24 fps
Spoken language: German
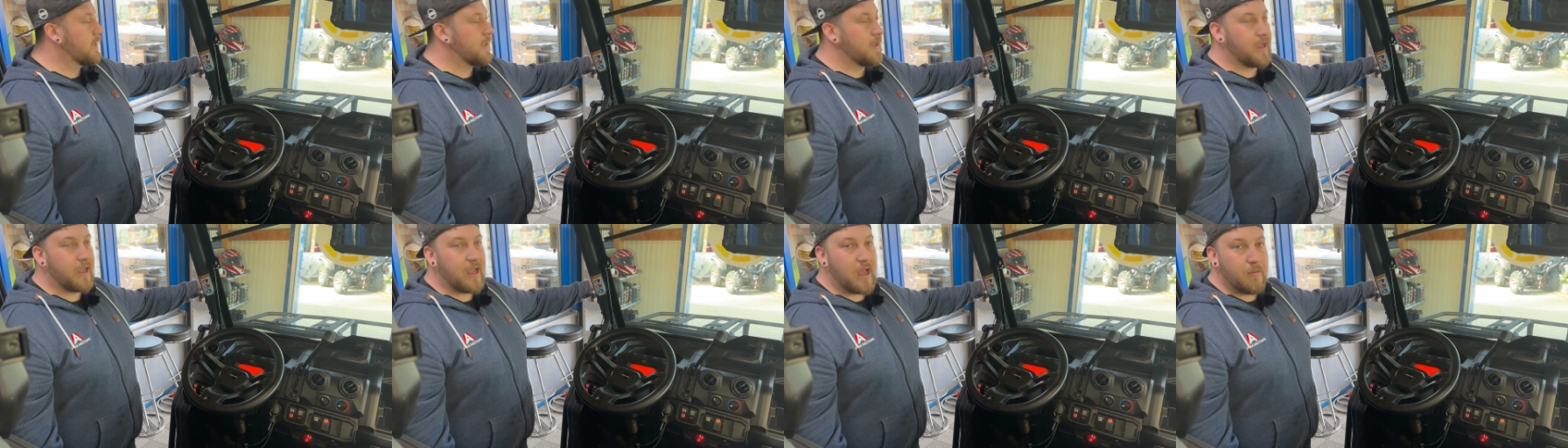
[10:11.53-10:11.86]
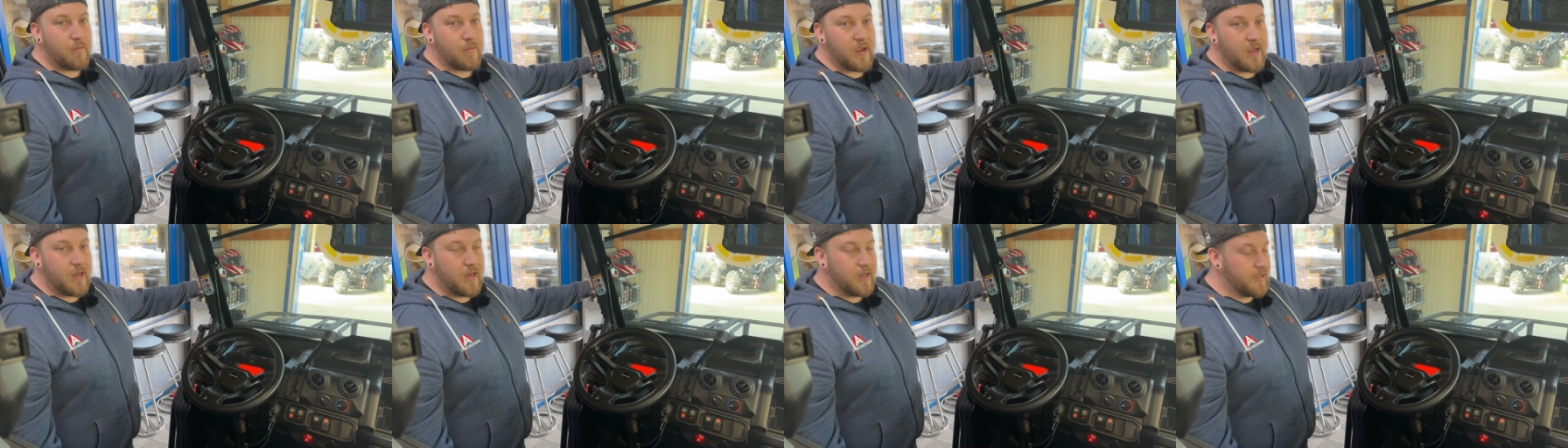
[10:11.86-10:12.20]

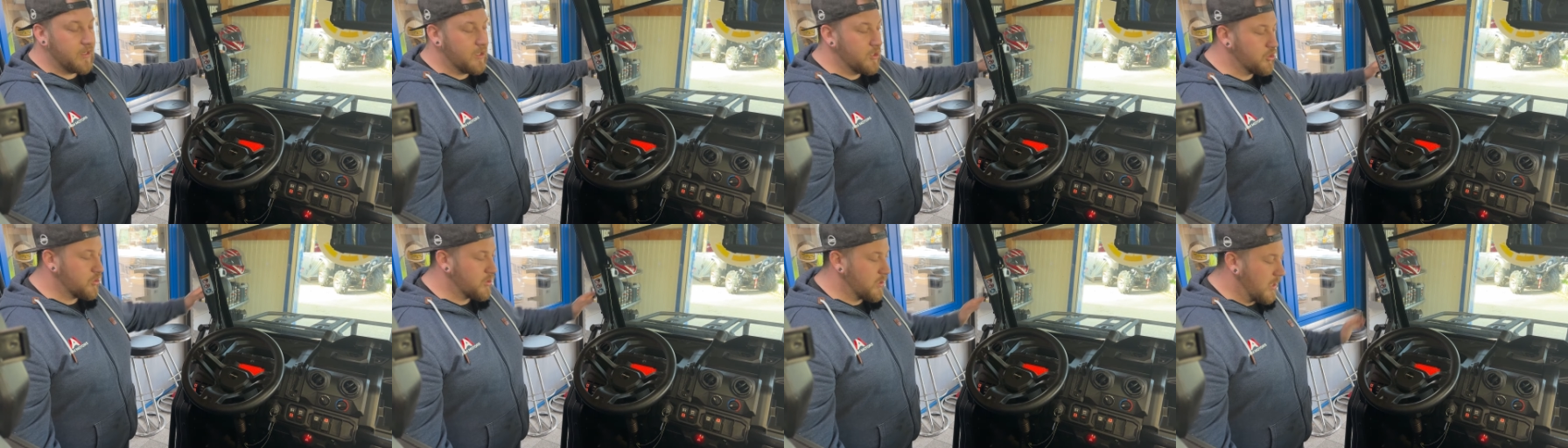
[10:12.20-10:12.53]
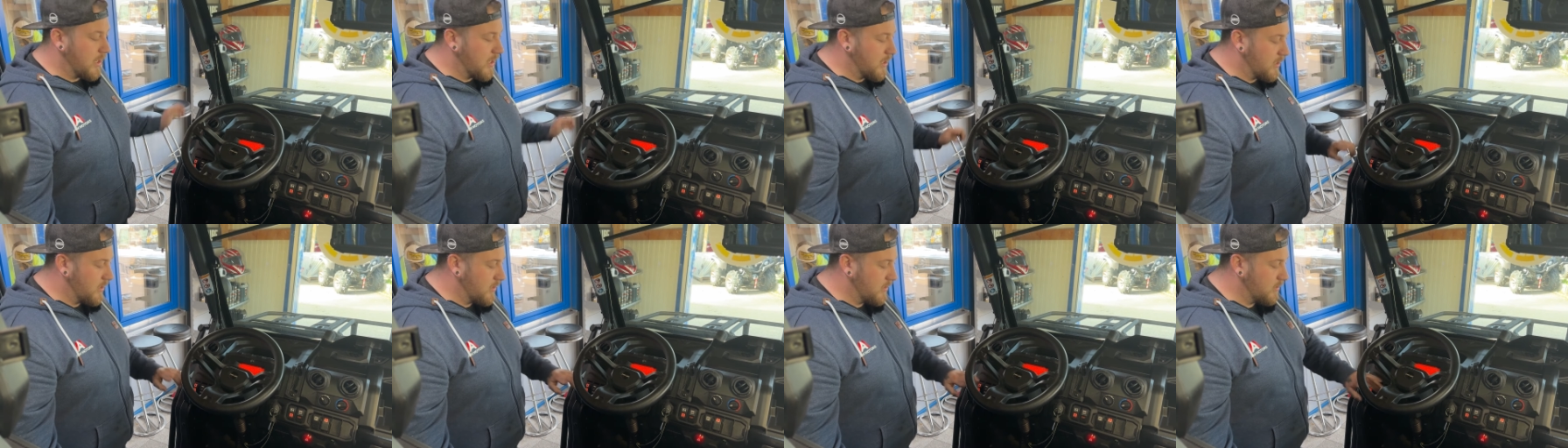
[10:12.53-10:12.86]

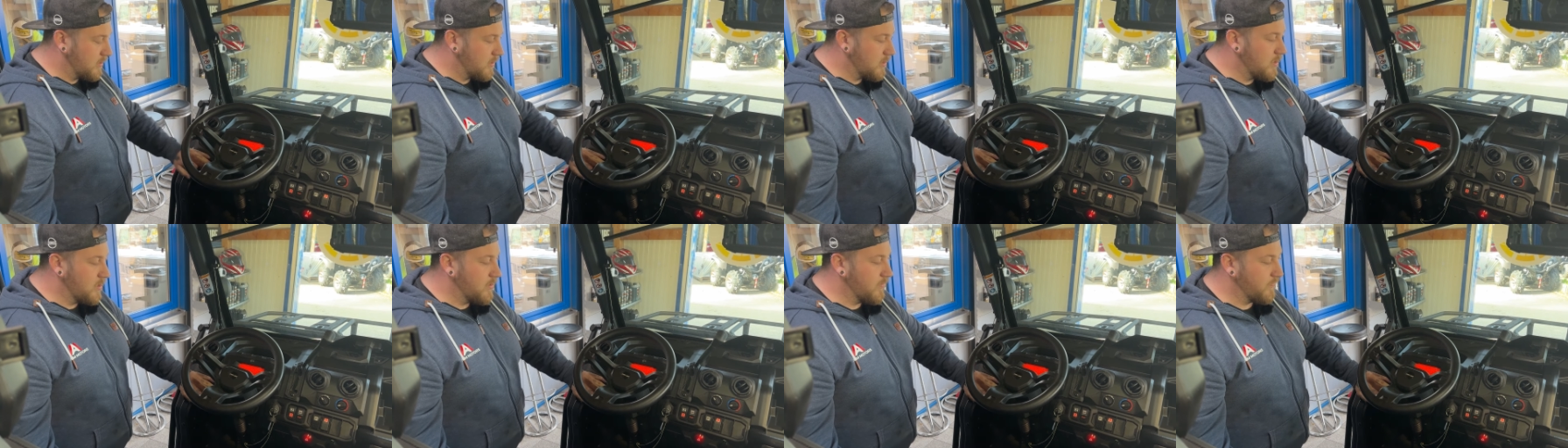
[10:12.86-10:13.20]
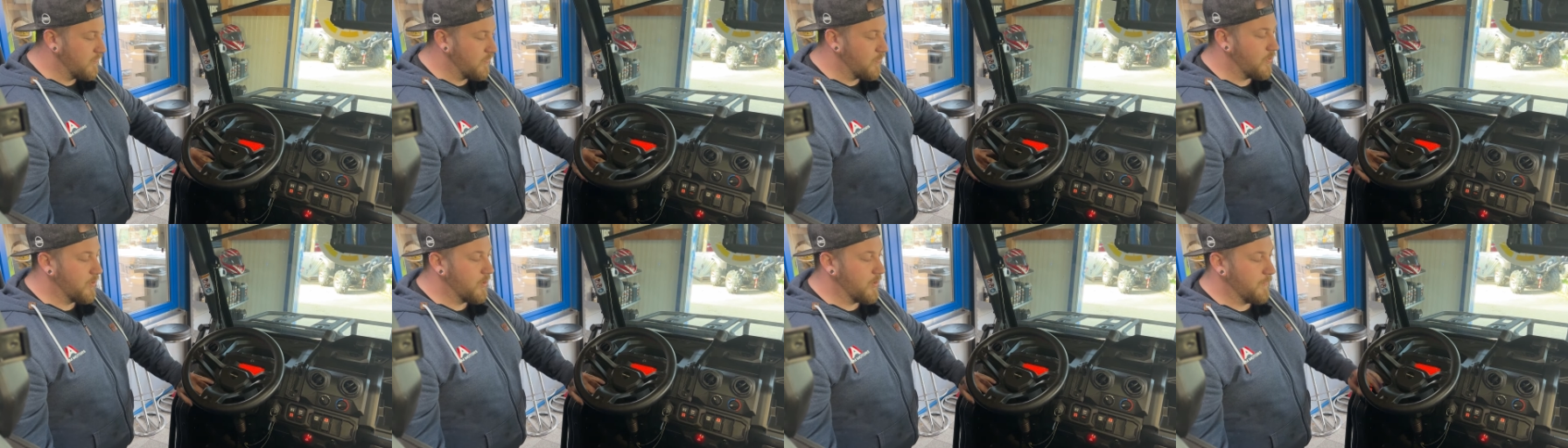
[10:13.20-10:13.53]
RAM-LED-Strahler hier
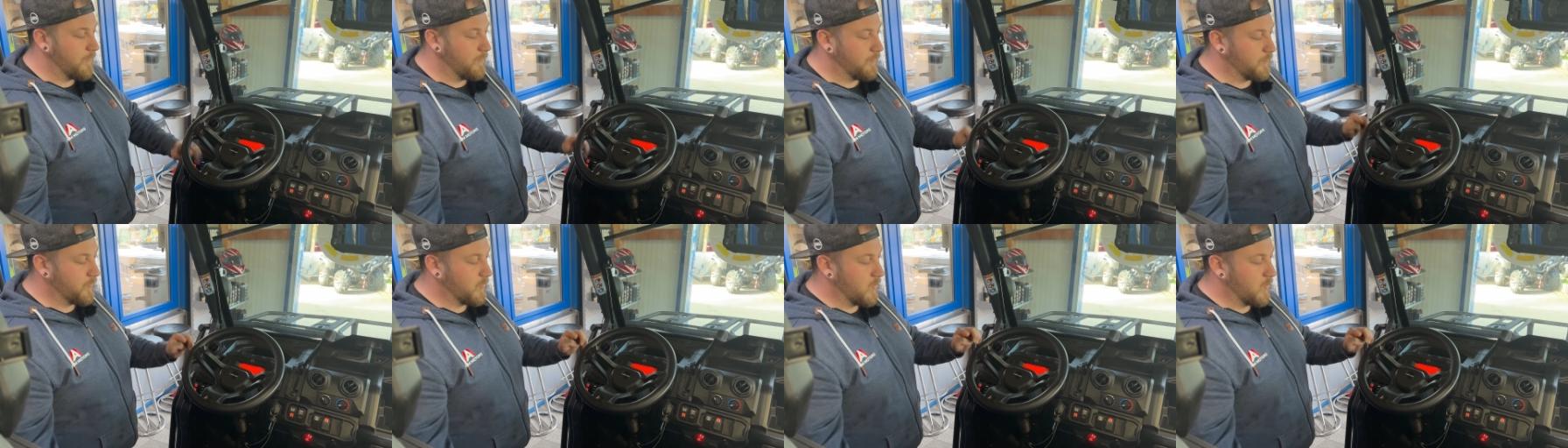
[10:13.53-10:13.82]
vorne.